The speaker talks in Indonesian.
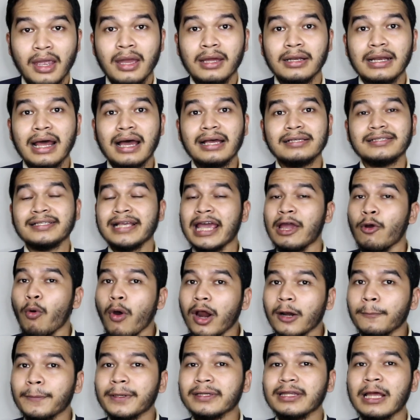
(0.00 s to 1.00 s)
Nah,
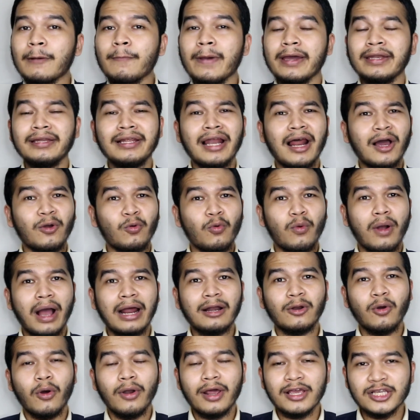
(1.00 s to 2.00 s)
cyber pertama yang
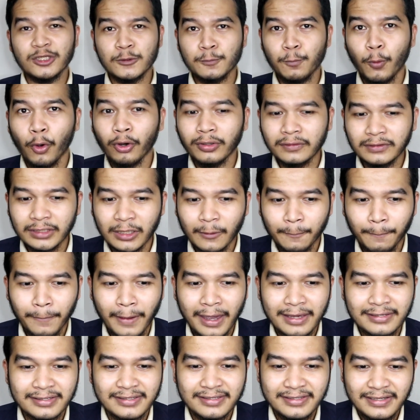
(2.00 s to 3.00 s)
dilakukan oleh supporter
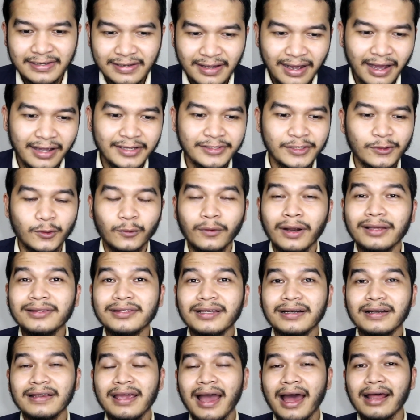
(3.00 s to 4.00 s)
PSG guys sudah
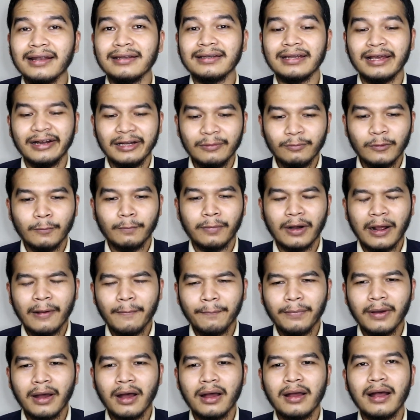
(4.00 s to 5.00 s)
terlihat dari
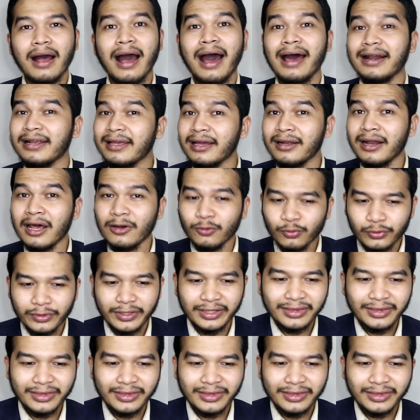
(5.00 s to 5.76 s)
beberapa hari yang lalu.